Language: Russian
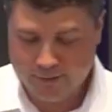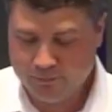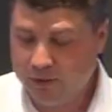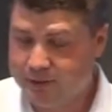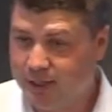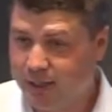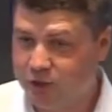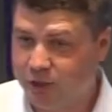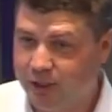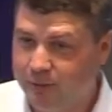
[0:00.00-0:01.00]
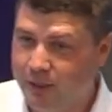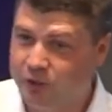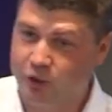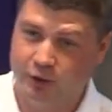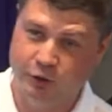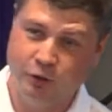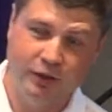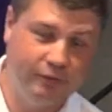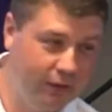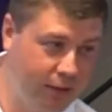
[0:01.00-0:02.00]
ни старших, ни меньших, но,
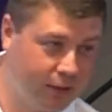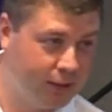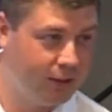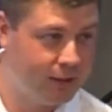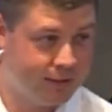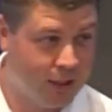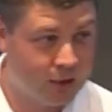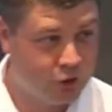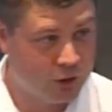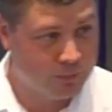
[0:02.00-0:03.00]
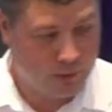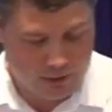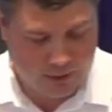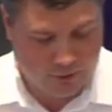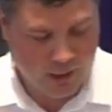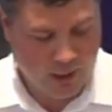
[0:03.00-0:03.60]
наверное, для старших братьев